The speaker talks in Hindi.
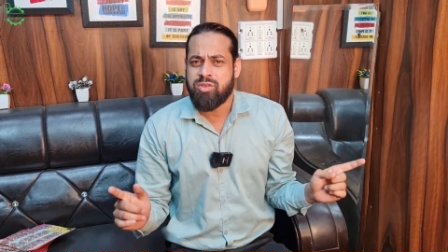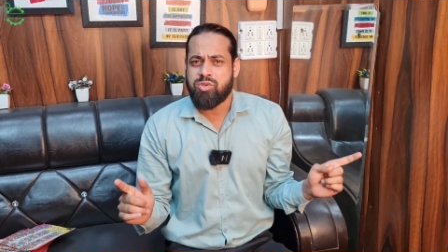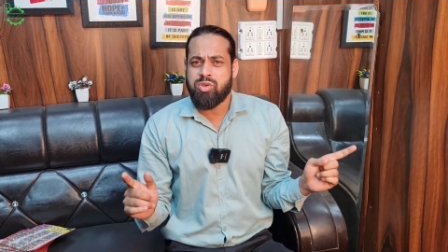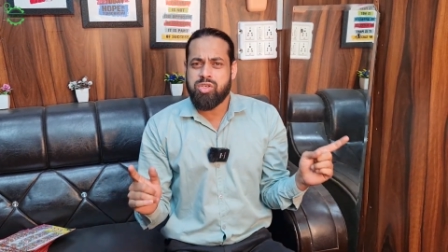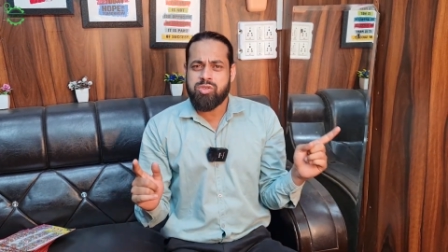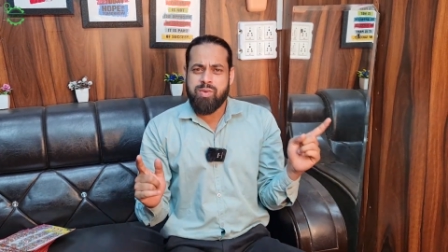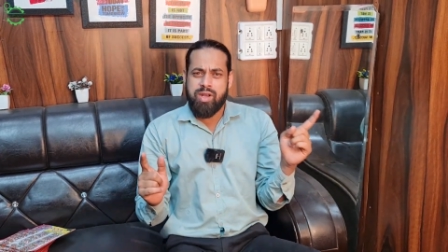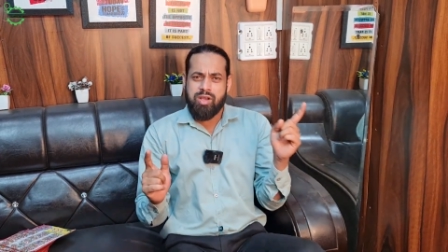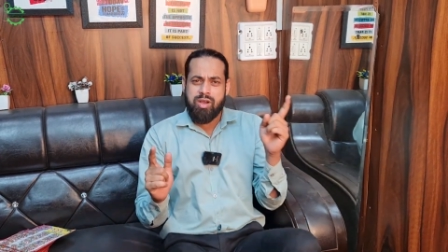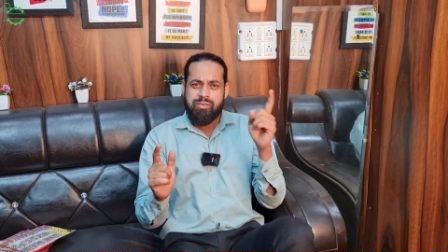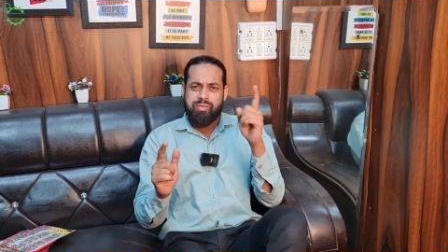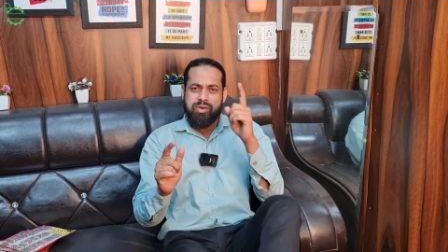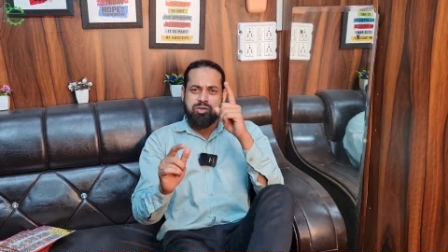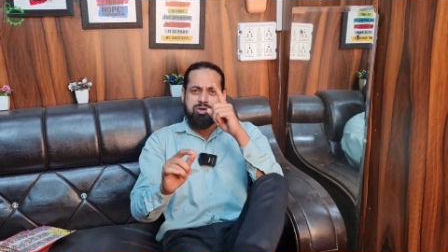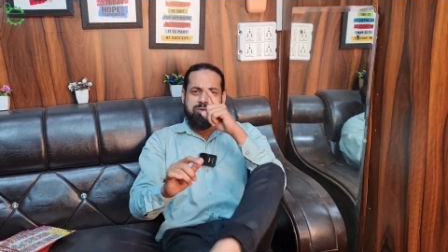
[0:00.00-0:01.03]
जो इस वाले
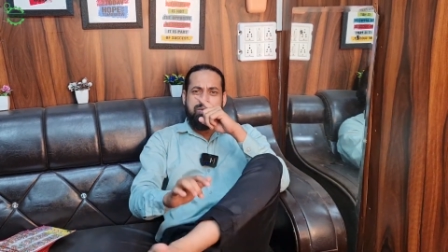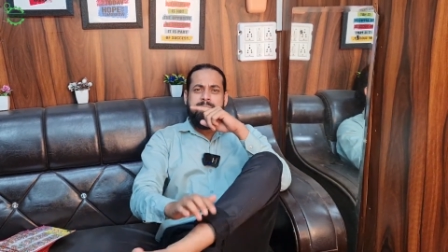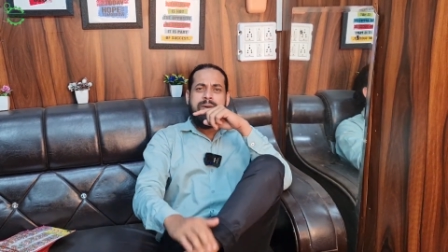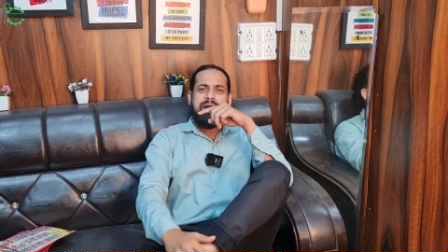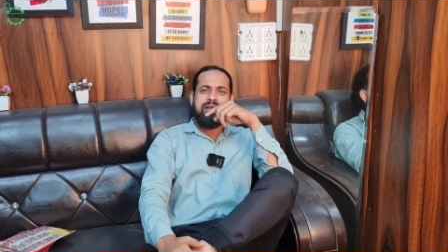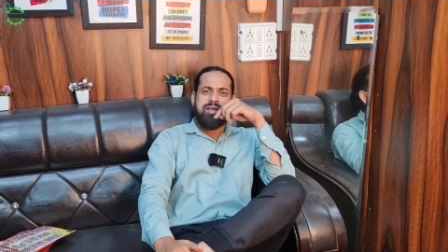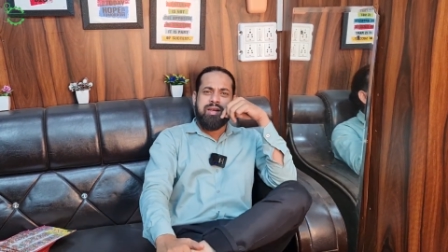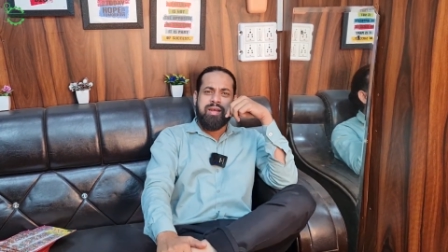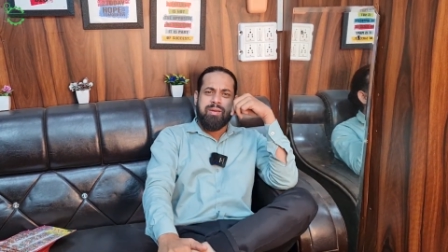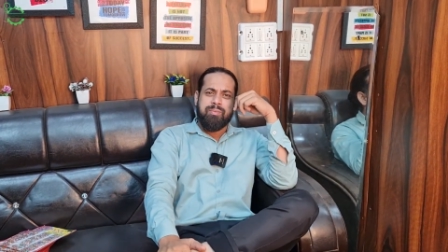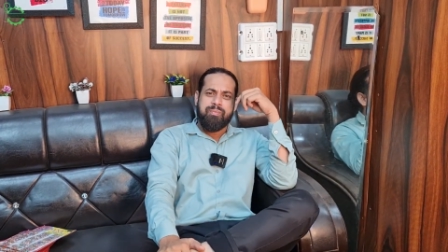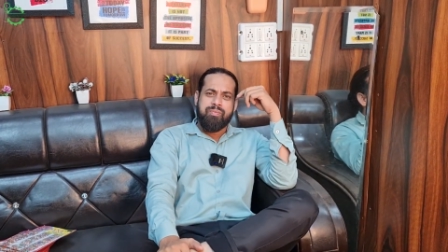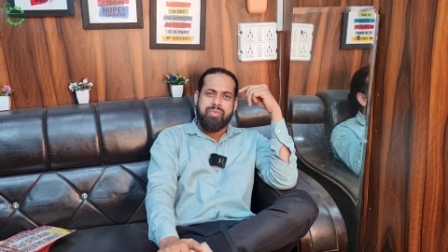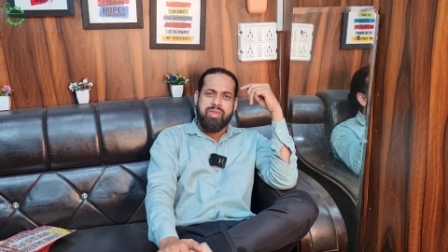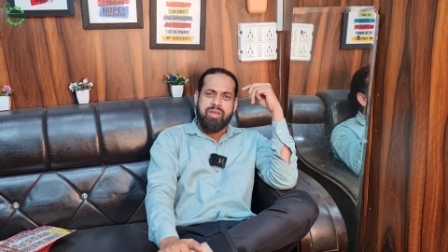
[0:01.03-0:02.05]
कंफर्ट जोन में मैं बैठा था ना
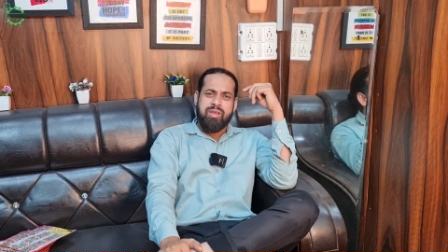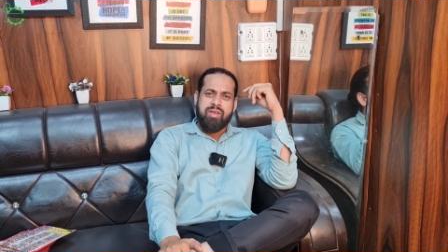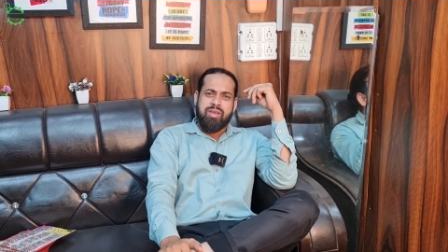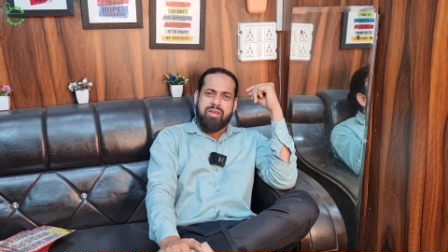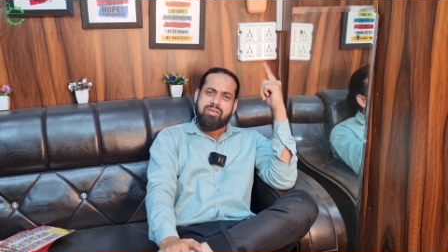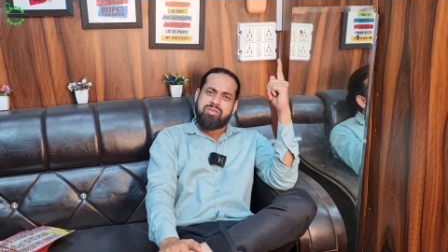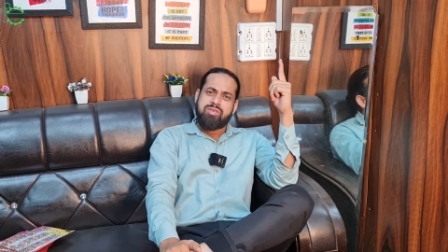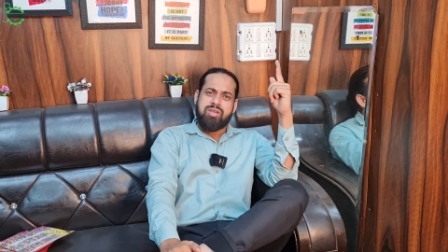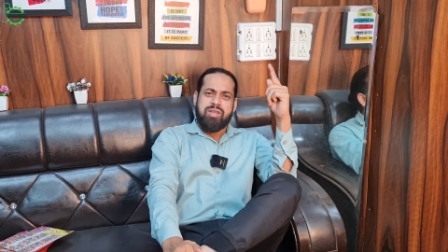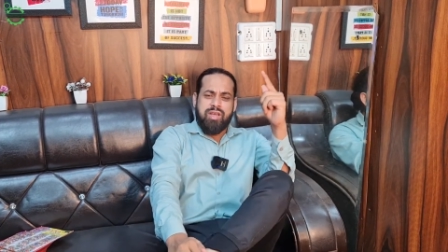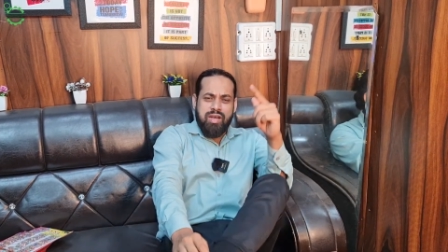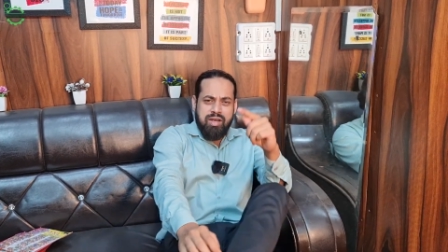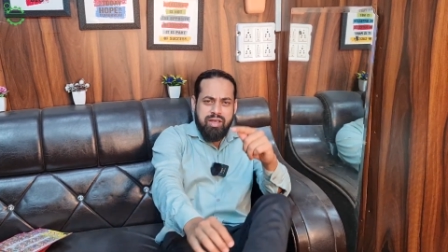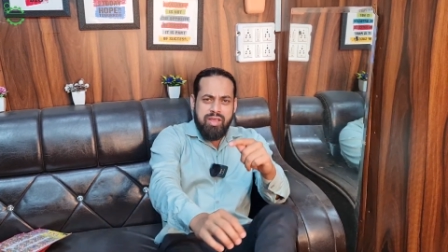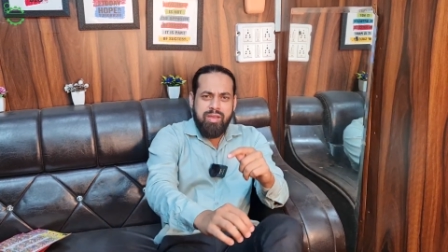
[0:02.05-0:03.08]
इससे
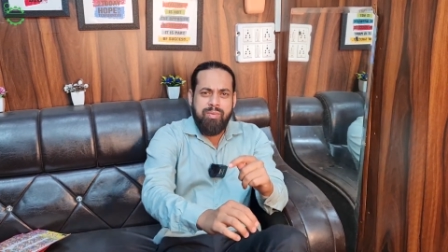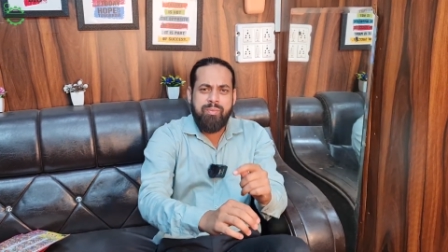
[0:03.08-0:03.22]
निकल के